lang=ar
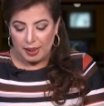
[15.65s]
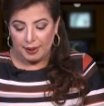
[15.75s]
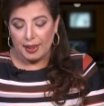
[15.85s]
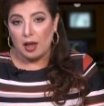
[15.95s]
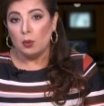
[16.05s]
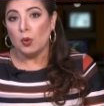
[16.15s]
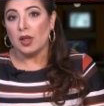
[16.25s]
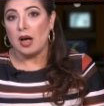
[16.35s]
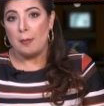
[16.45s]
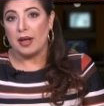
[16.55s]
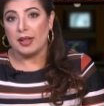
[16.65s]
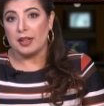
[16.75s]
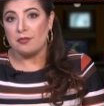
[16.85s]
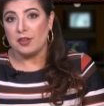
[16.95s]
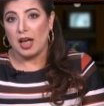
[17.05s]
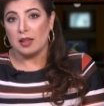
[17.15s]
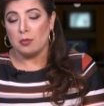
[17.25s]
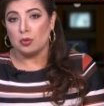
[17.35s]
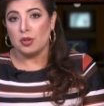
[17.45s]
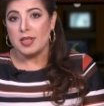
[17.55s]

احنا اول خبر عرفنا عن موضوع